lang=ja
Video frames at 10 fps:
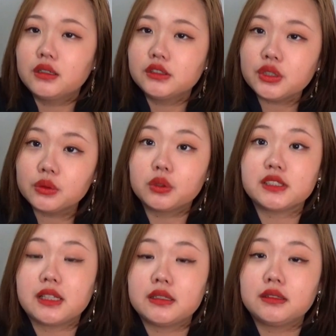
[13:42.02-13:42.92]
ちょっと
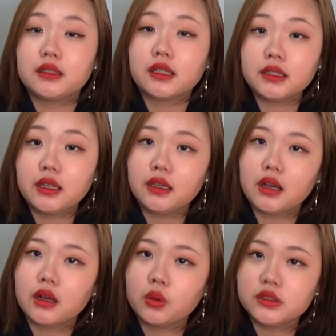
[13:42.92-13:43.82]
下に行っただけで
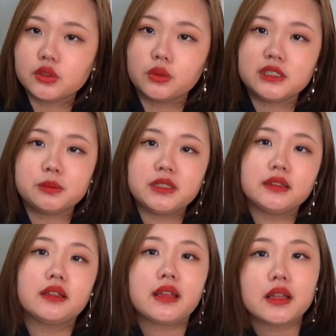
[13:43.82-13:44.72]
あこいつ落ちぶれ
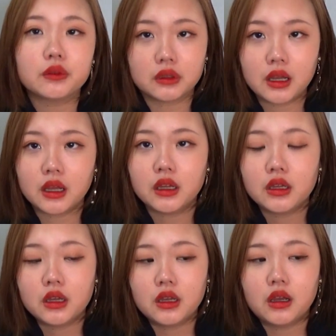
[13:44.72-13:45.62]
たなとか
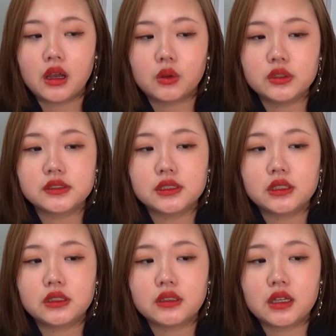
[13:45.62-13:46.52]
あこいつ
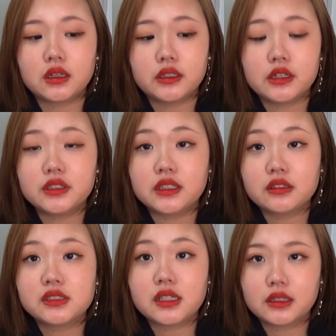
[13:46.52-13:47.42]
なんかやる気な
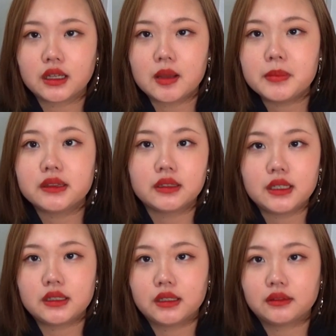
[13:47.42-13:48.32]
くしたんだな頑張って
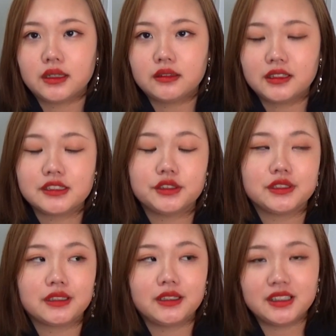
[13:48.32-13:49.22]
ねえなってなっちゃう
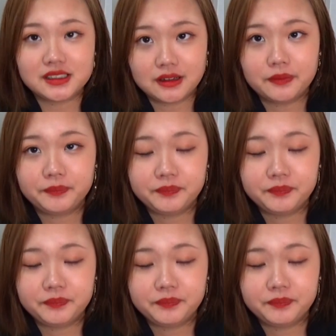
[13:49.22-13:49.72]
じゃないですか